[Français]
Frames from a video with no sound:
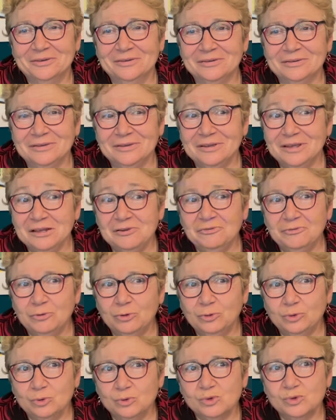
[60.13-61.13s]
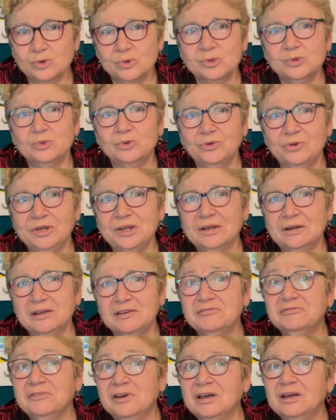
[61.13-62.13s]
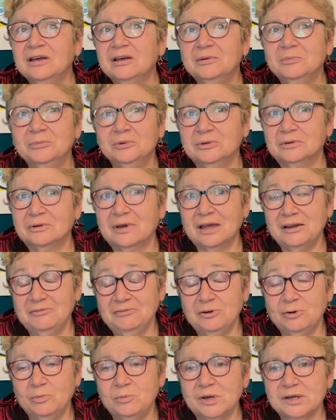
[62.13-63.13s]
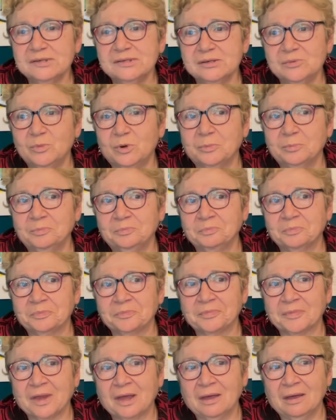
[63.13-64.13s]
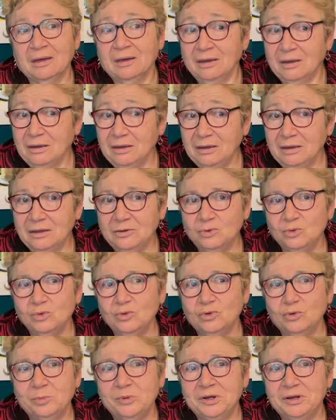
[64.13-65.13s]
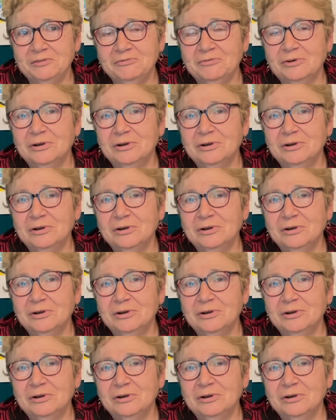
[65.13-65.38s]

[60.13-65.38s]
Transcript: sonnette d'alarme ou trouver des forces pendant le traitement et comment surmonter l'anxiété